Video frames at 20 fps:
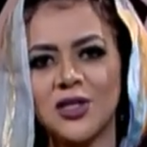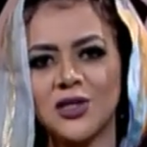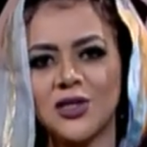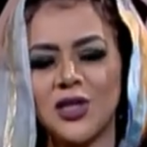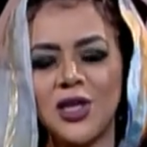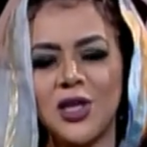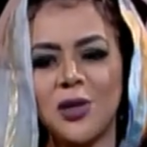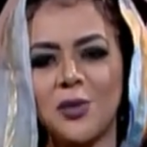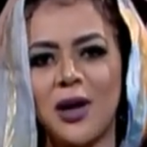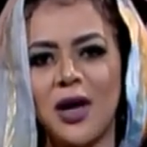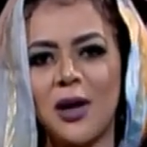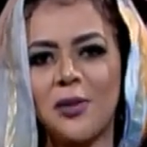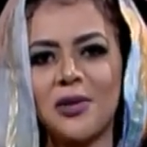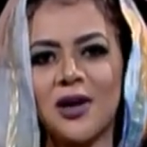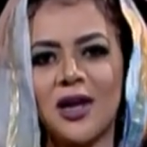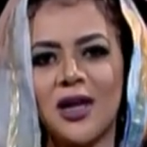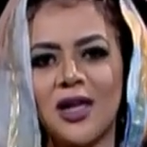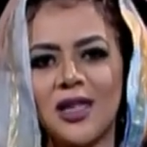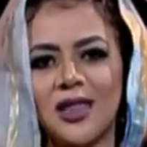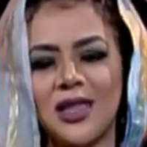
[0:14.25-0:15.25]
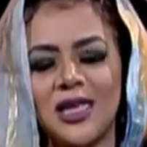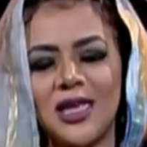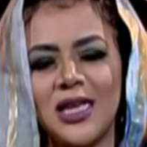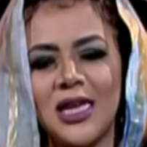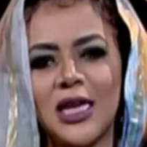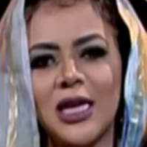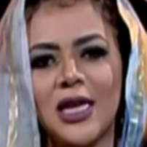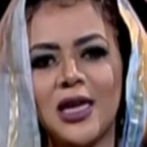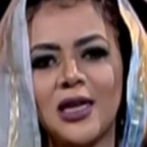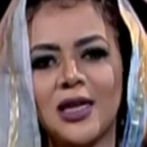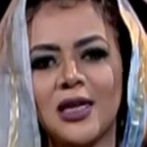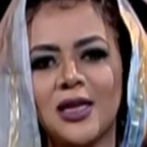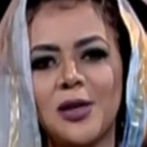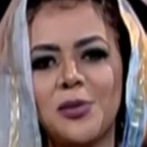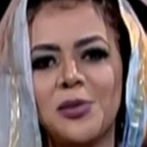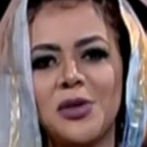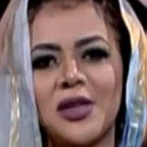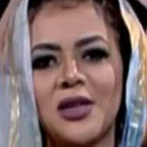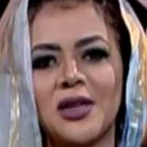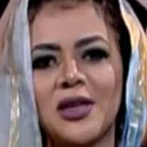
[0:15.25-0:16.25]
طيبة عبر هذه الحلقة
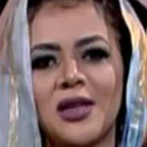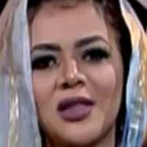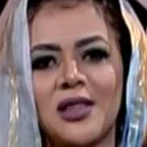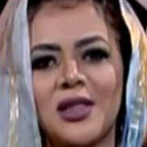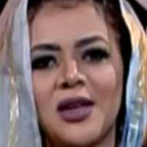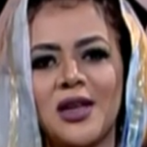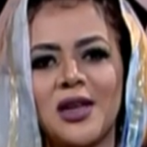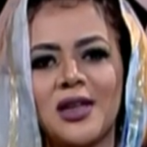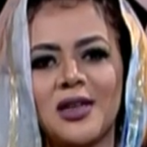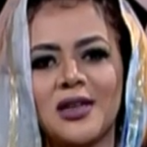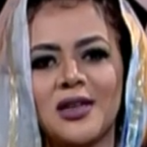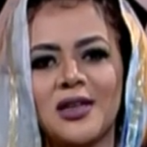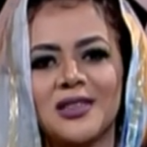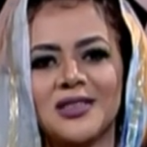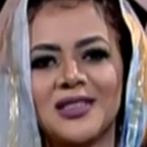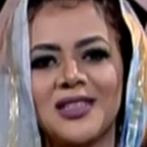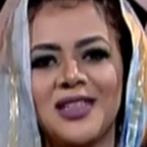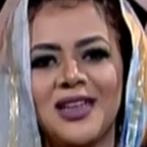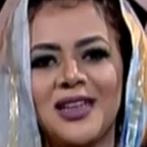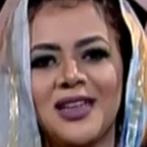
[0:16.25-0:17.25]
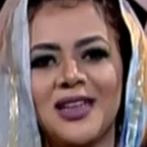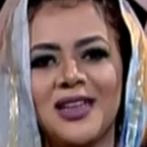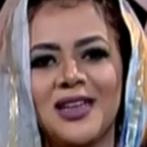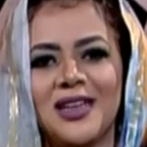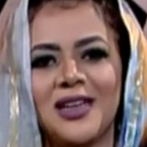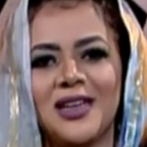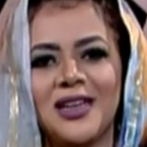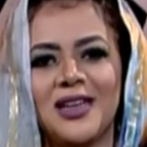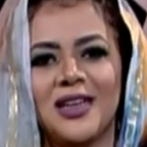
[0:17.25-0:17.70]
من ظلال الأصيل على